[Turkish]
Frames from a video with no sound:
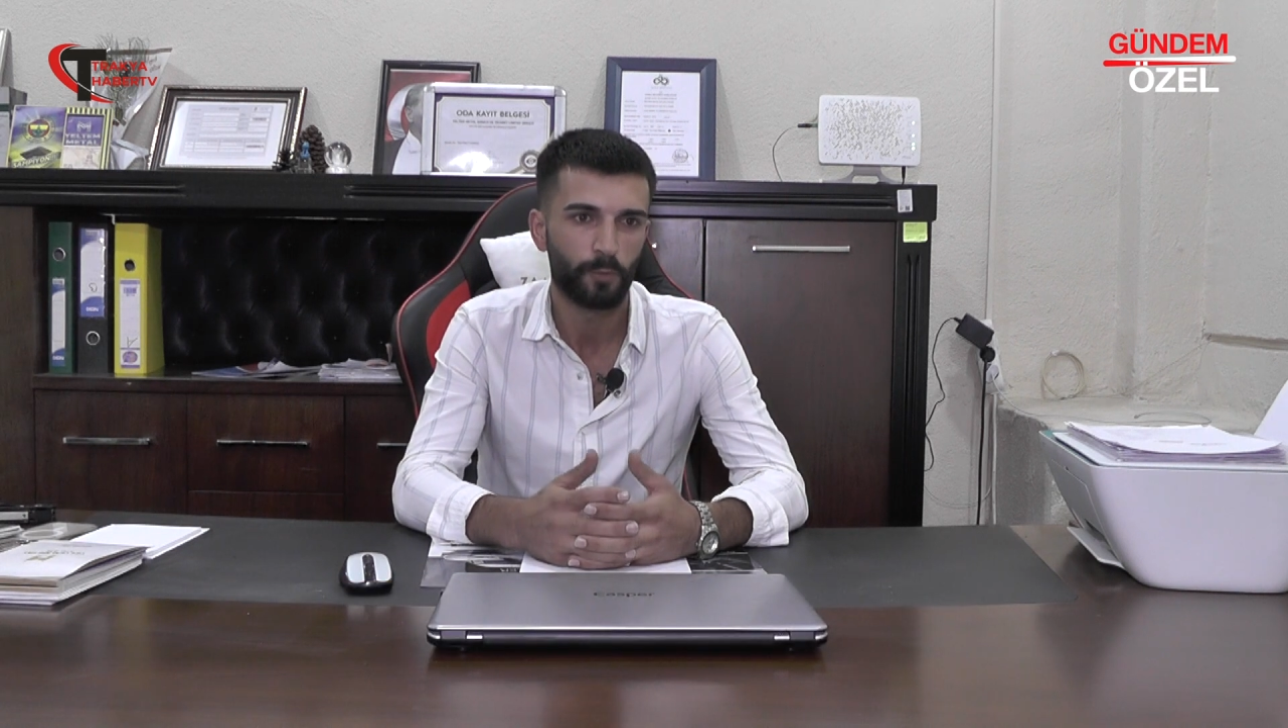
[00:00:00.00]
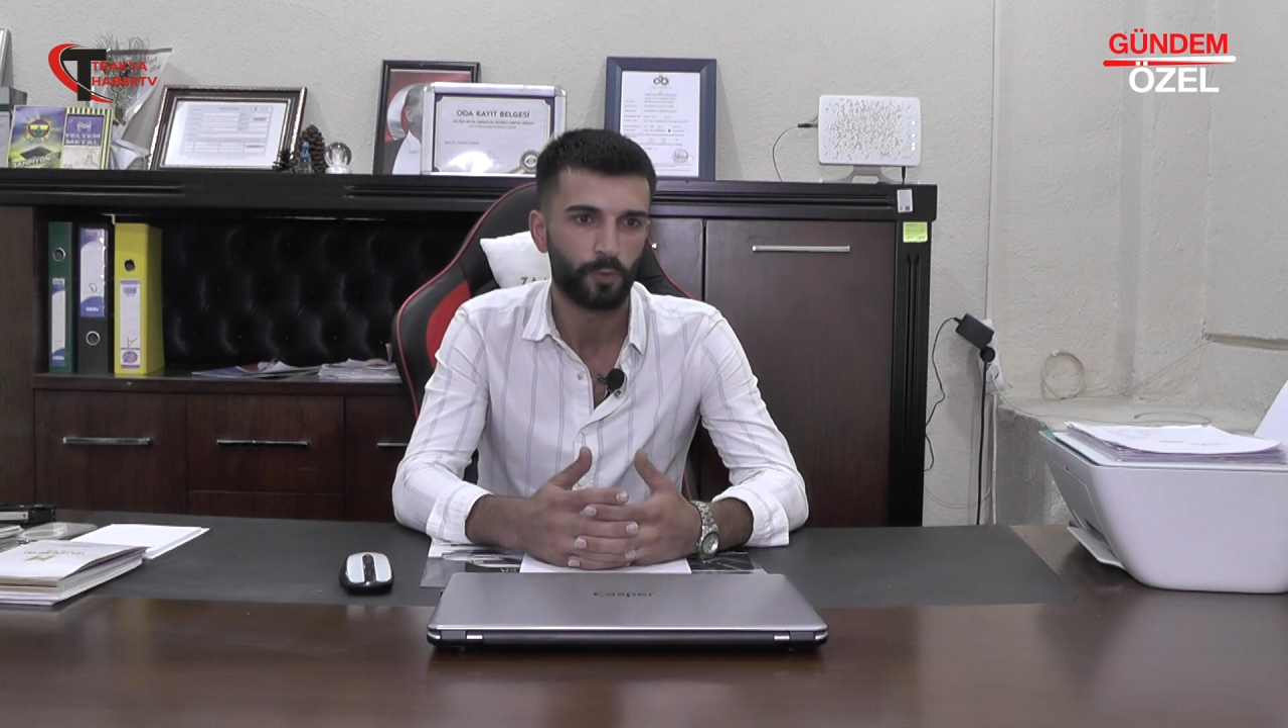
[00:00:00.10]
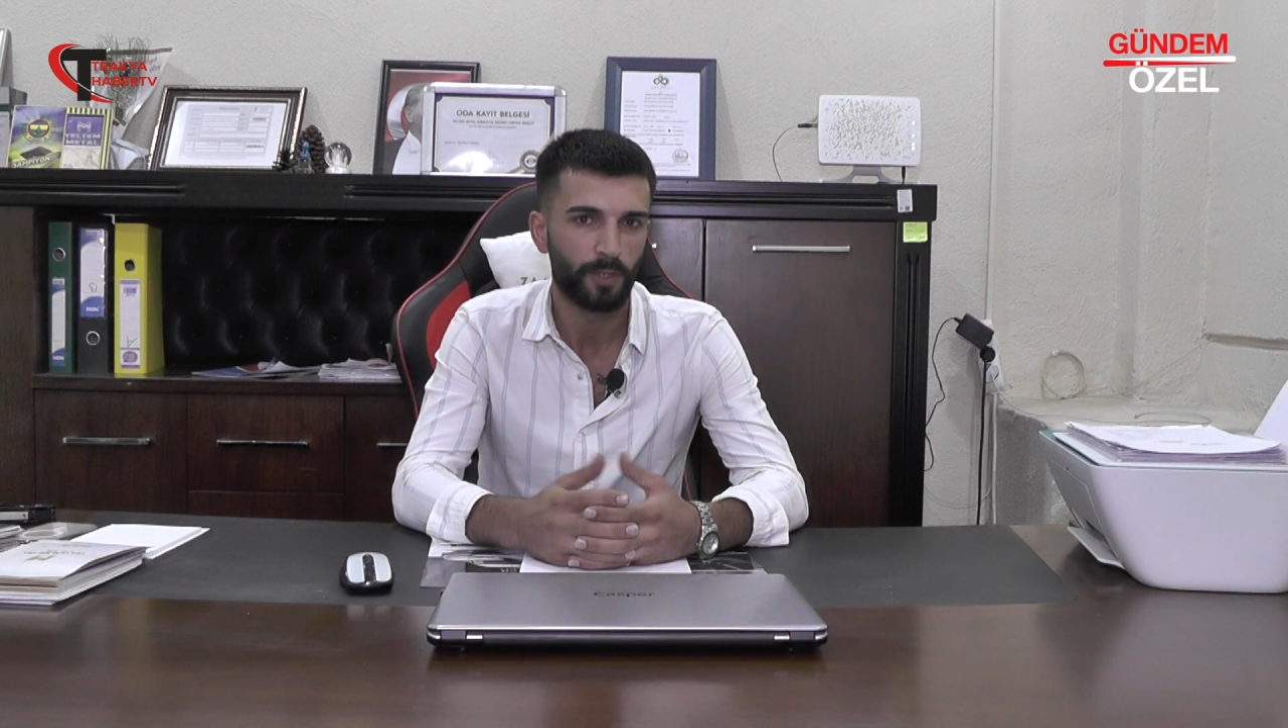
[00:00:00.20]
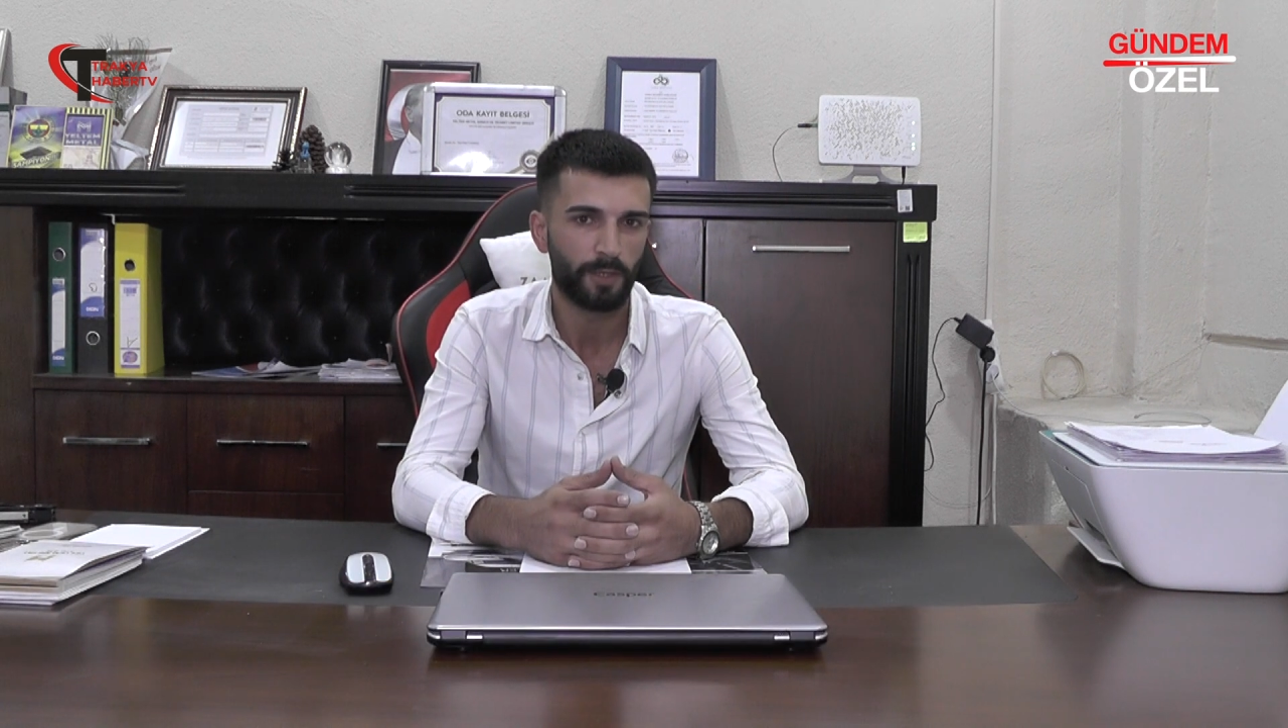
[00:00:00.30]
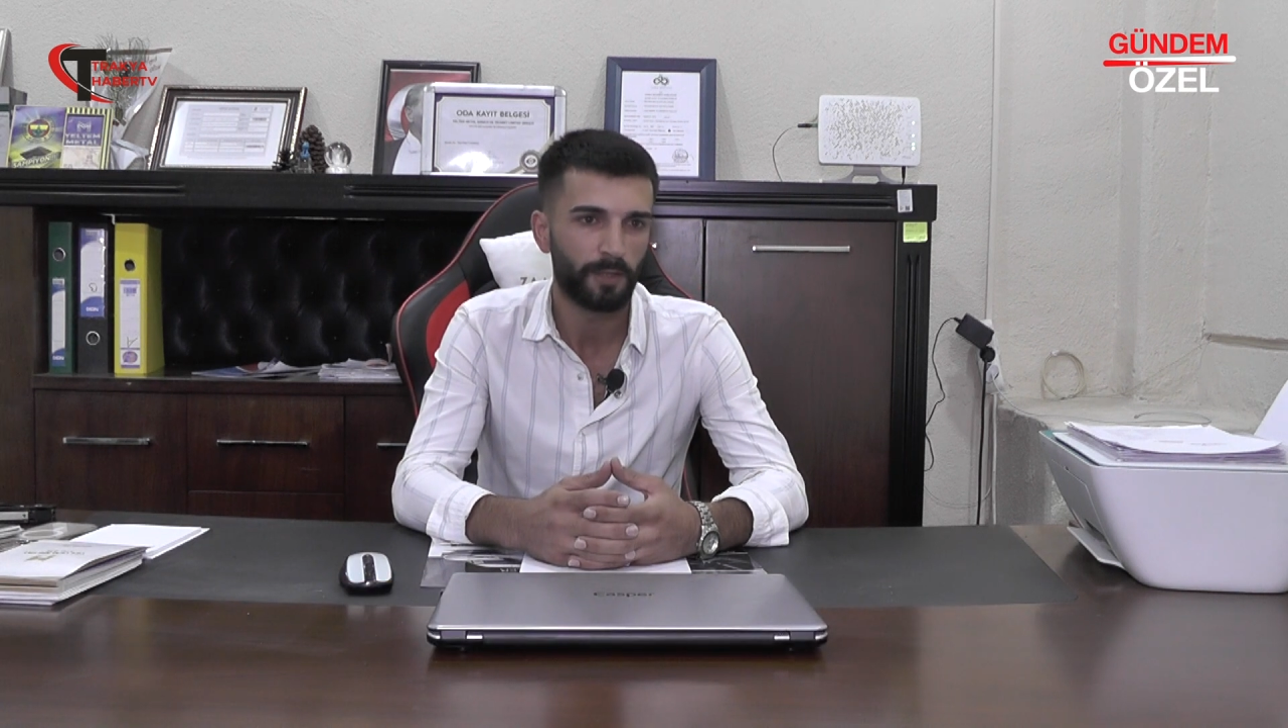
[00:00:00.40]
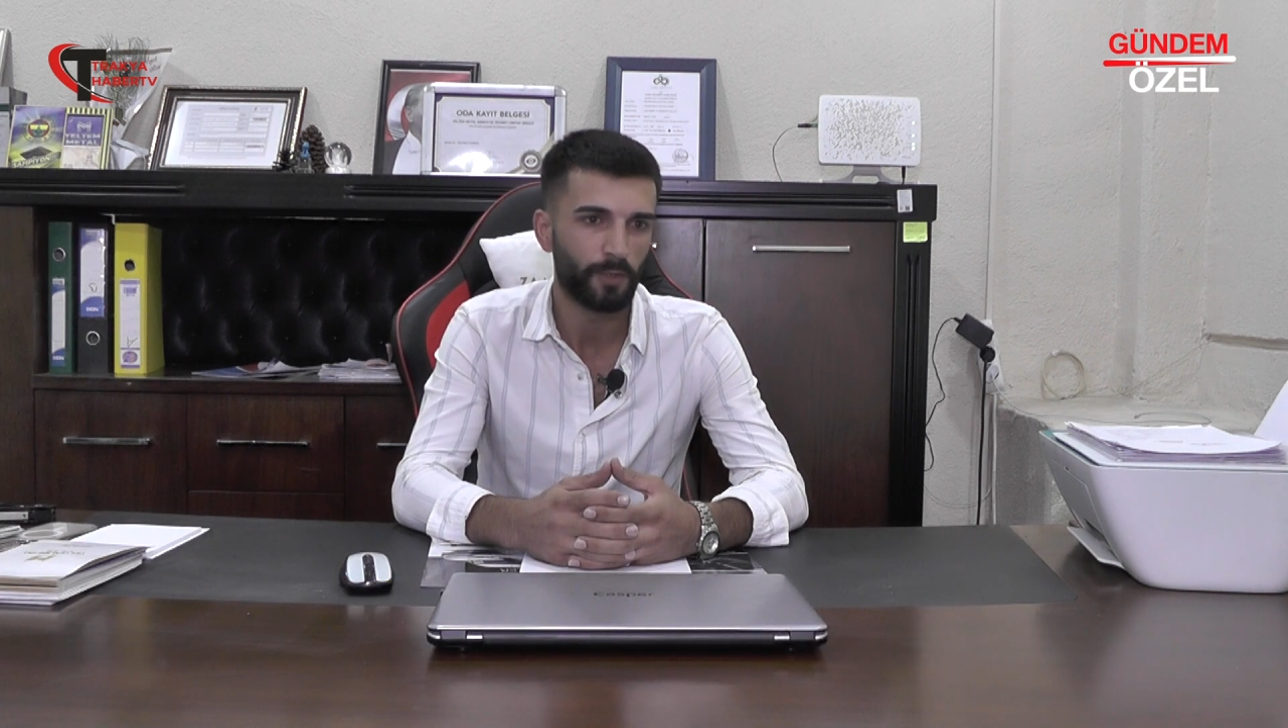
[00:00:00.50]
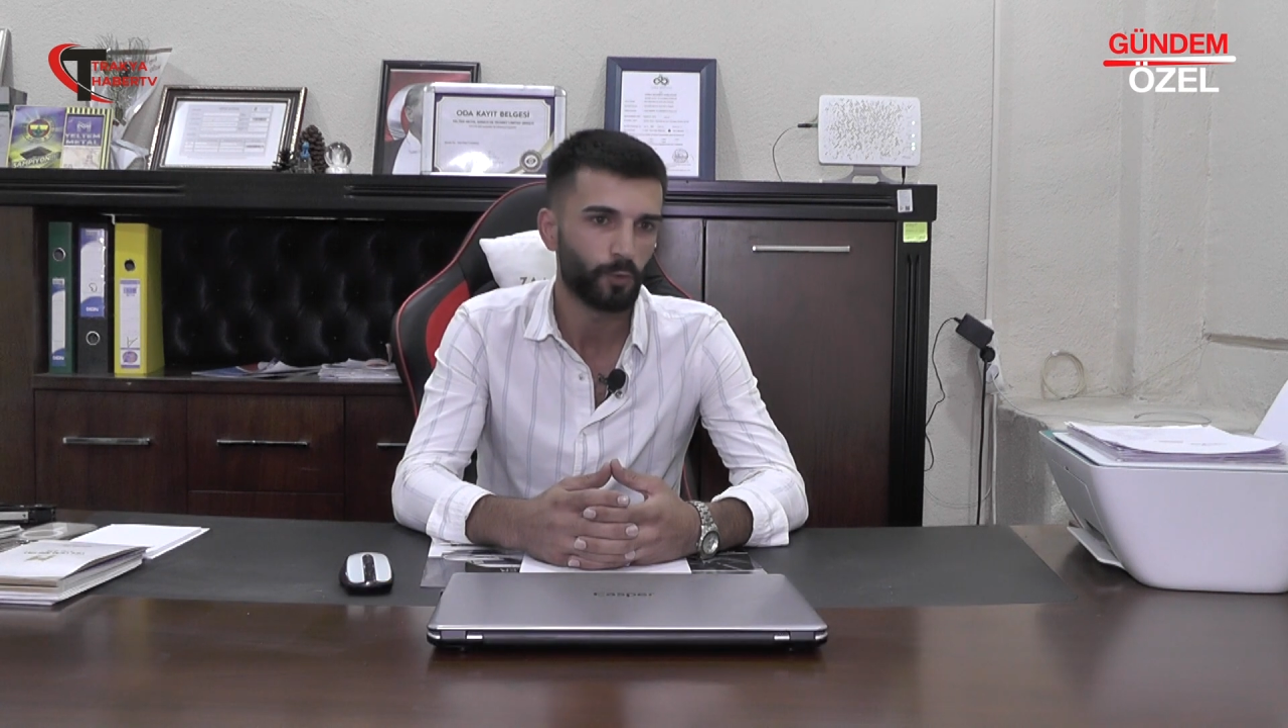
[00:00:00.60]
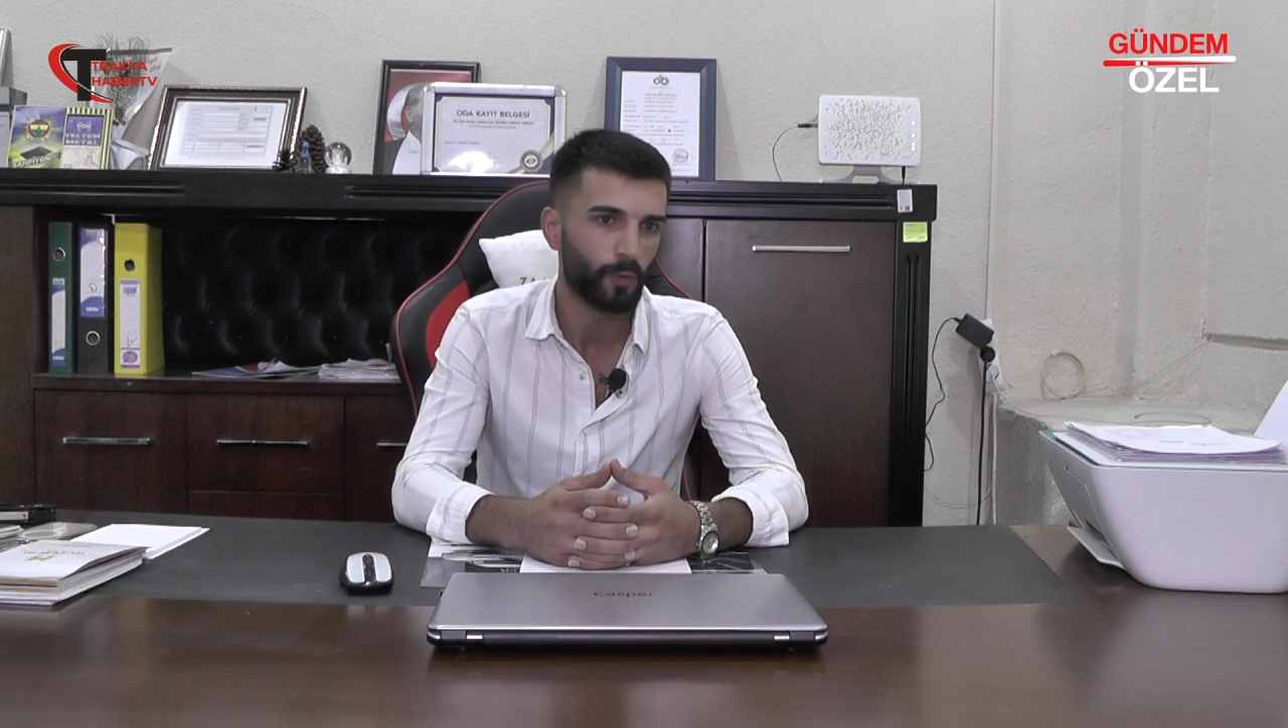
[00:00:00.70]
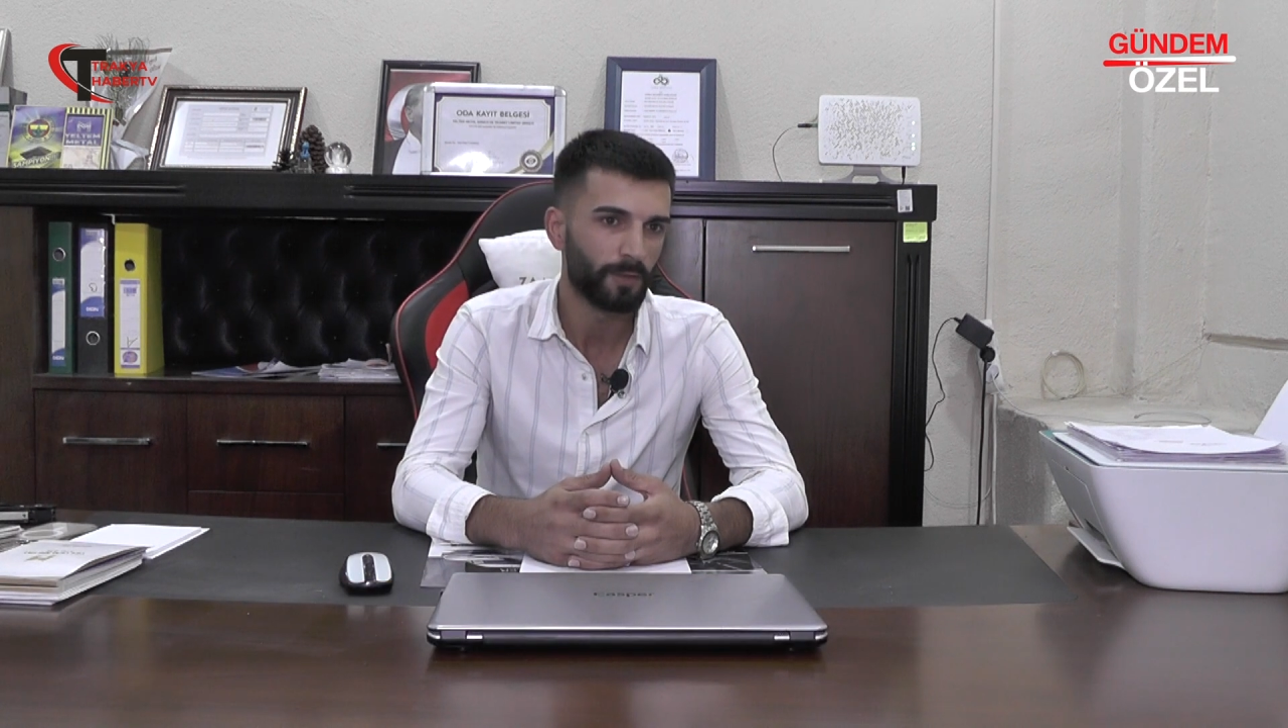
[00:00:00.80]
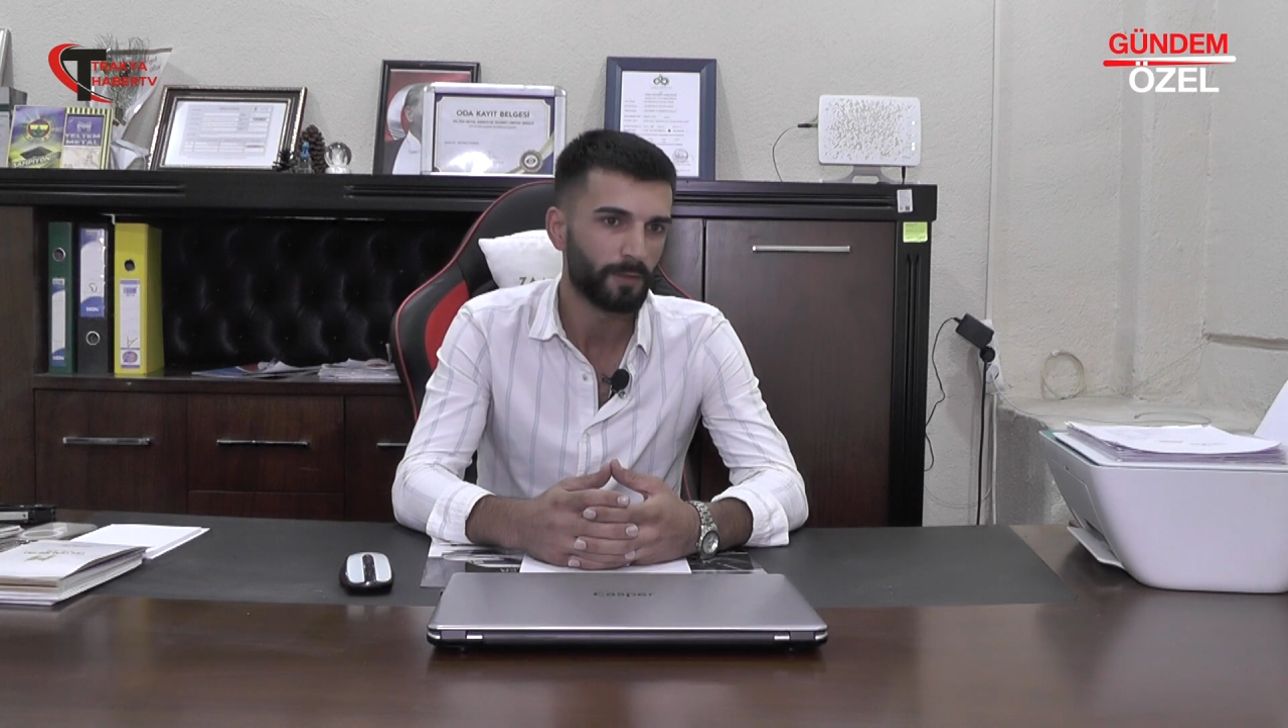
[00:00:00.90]
şekilde
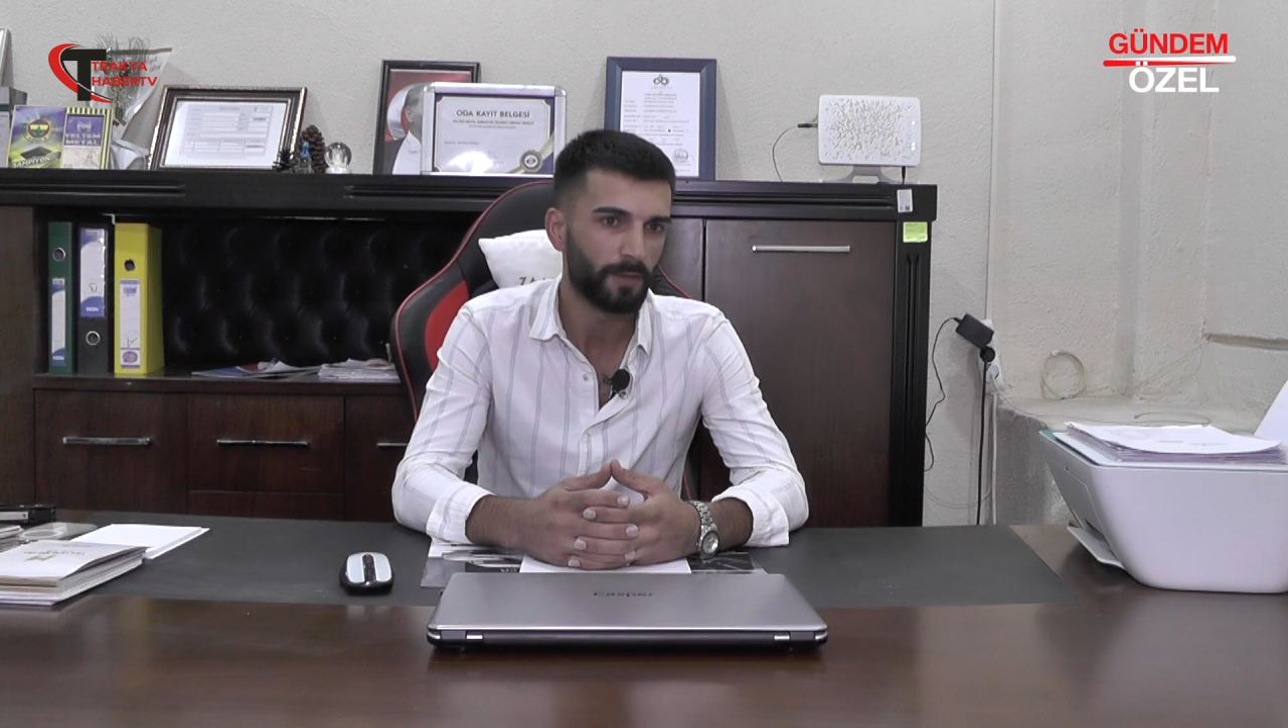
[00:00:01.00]
şu an